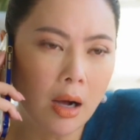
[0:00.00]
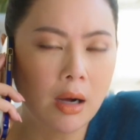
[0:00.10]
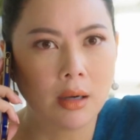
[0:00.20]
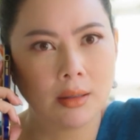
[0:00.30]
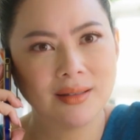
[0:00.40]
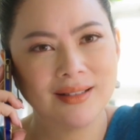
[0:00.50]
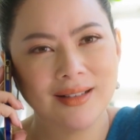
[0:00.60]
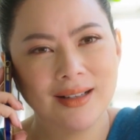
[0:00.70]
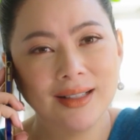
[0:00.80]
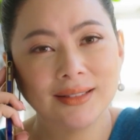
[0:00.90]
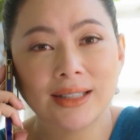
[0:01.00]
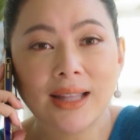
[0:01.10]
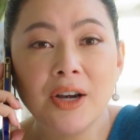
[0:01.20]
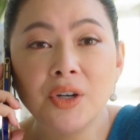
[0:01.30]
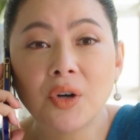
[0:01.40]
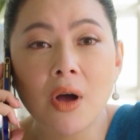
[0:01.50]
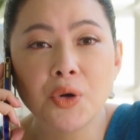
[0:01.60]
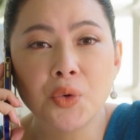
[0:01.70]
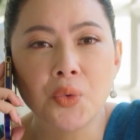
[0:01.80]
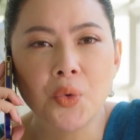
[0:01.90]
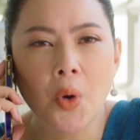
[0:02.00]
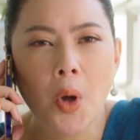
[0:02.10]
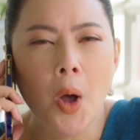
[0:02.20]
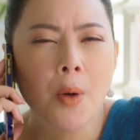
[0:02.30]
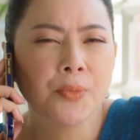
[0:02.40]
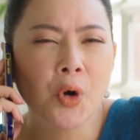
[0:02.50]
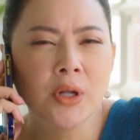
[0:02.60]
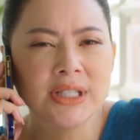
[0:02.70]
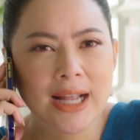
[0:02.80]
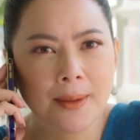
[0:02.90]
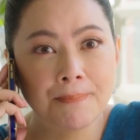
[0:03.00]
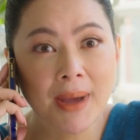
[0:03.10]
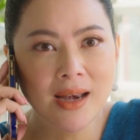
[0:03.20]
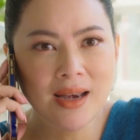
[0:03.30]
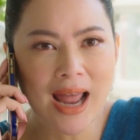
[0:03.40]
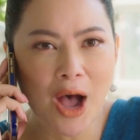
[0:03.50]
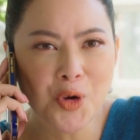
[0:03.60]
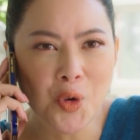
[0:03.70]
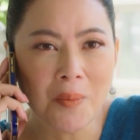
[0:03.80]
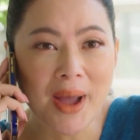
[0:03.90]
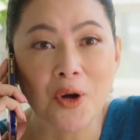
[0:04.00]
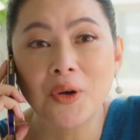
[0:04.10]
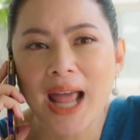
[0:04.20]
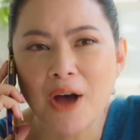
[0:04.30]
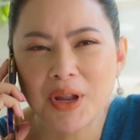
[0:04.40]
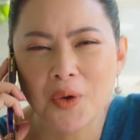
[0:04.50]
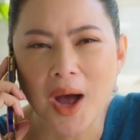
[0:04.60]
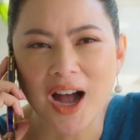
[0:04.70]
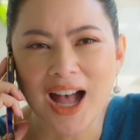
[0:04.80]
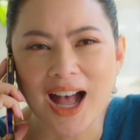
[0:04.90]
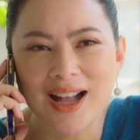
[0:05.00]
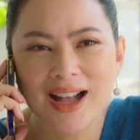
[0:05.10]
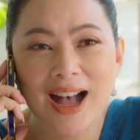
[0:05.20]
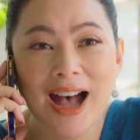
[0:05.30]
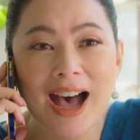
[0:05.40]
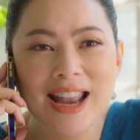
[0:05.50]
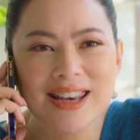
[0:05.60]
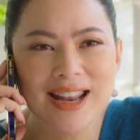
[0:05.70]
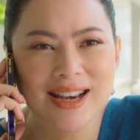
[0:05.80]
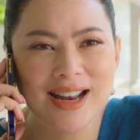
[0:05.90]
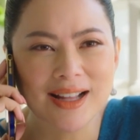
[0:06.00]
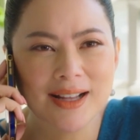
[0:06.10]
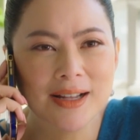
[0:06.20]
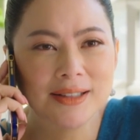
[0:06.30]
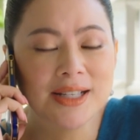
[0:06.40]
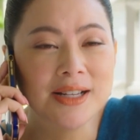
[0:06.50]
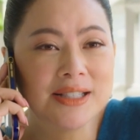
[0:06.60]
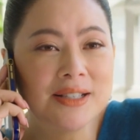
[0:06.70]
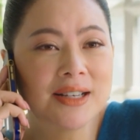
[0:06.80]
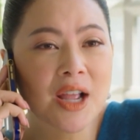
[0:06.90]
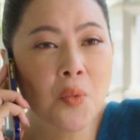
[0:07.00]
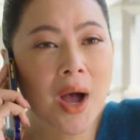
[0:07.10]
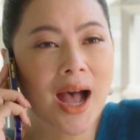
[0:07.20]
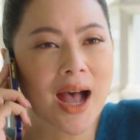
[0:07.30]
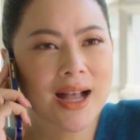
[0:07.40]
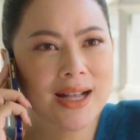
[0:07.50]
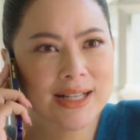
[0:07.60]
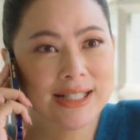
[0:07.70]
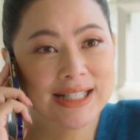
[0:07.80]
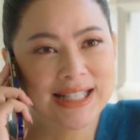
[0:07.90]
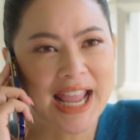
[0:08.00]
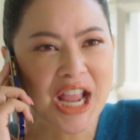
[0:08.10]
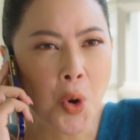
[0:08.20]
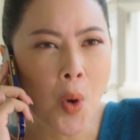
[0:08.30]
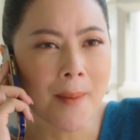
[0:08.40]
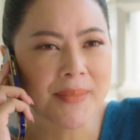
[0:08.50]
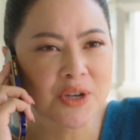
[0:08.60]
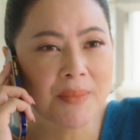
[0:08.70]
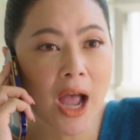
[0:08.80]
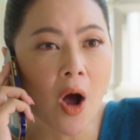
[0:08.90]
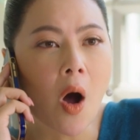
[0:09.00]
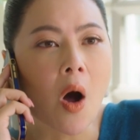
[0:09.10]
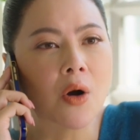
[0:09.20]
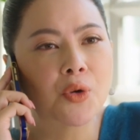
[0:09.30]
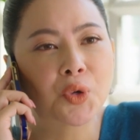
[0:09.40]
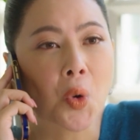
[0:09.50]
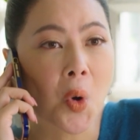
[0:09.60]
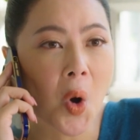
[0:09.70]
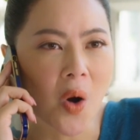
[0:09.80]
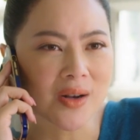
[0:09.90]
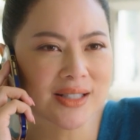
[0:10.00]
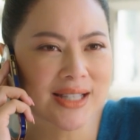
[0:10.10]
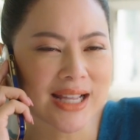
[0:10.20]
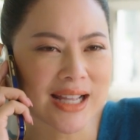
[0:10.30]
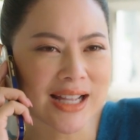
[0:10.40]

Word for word: อ๋อ แต่ท่านรอดู โปรเจกต์ปั้นดาวดวงใหม่ของดาวดีกว่าค่ะ อันนั้นน่ะ ถึงจะเรียกว่า ใช้ความเป็นเจ้าแม่ออกโรงของจริง